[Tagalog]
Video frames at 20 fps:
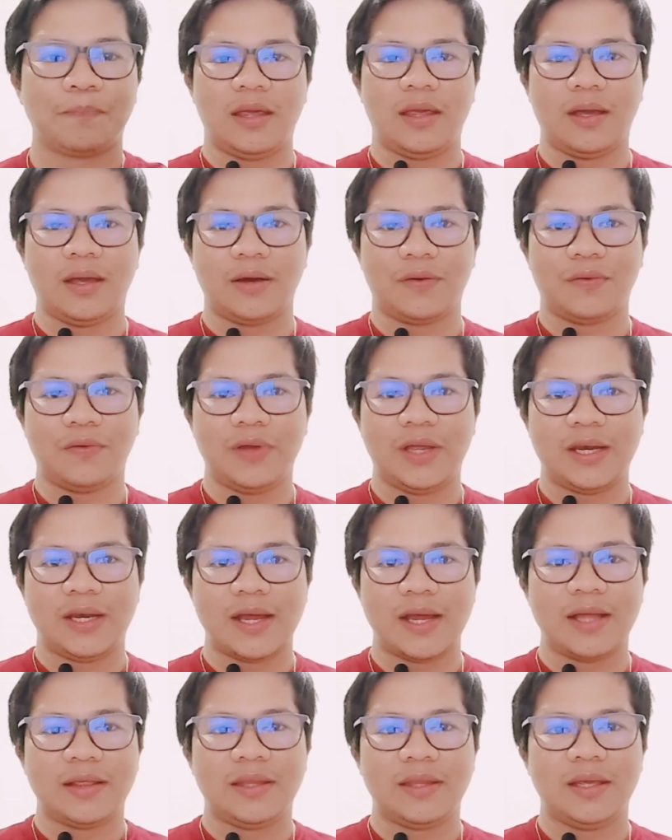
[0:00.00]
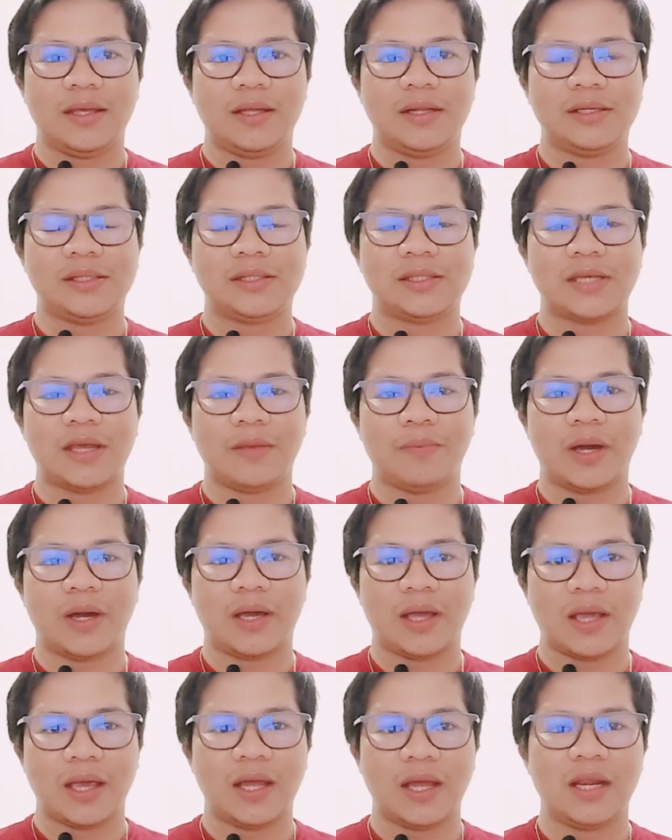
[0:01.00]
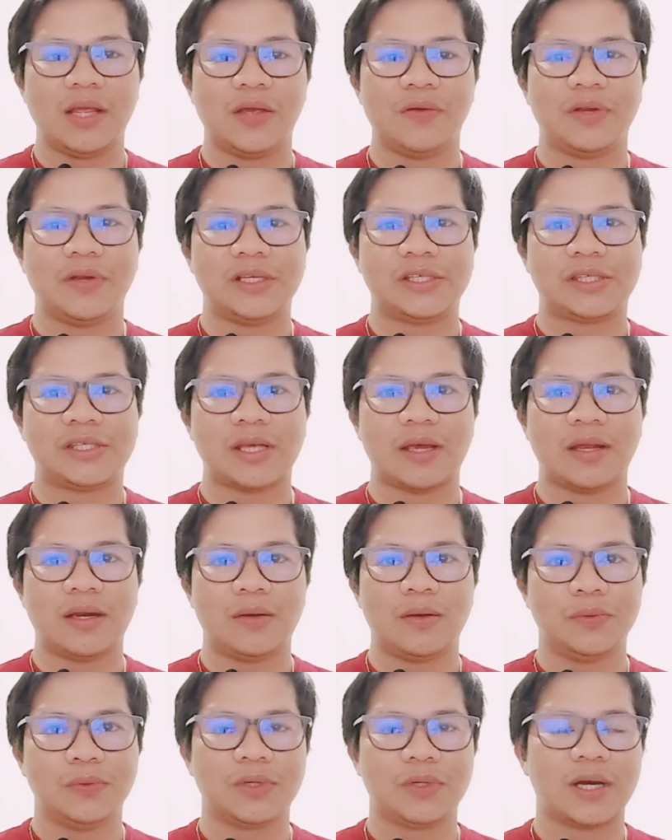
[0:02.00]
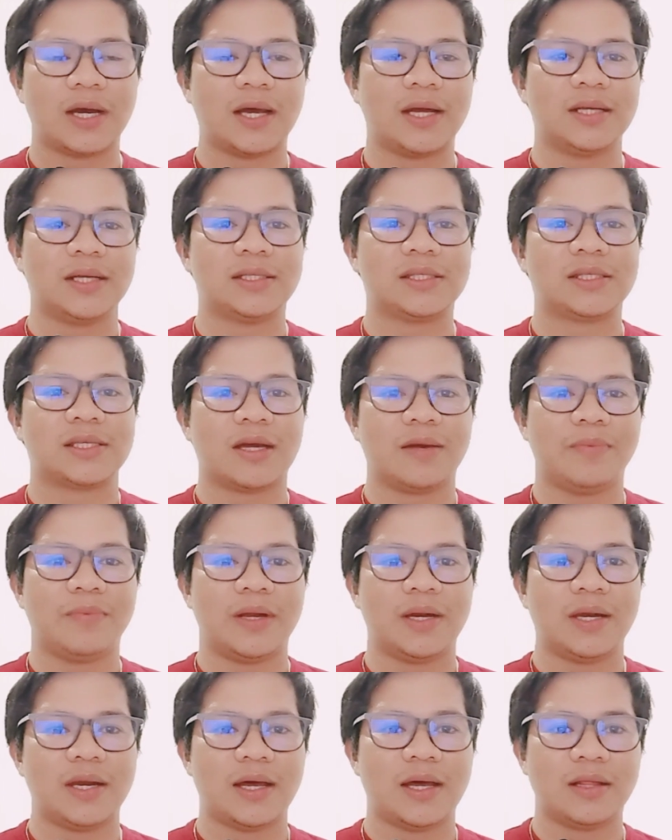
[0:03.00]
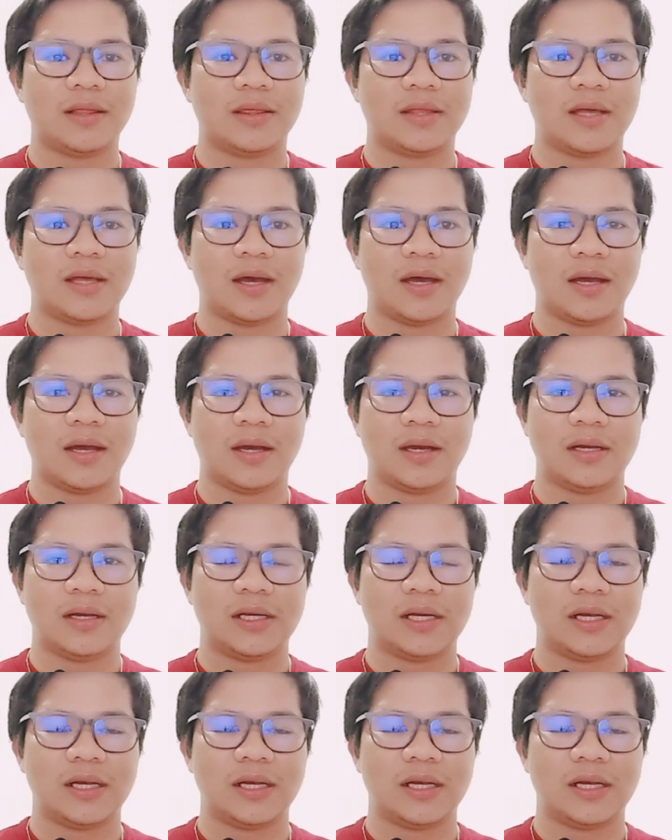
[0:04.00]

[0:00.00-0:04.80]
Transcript: ay hanguin natin sa Ebanghelyo ni San Lucas, Kabanata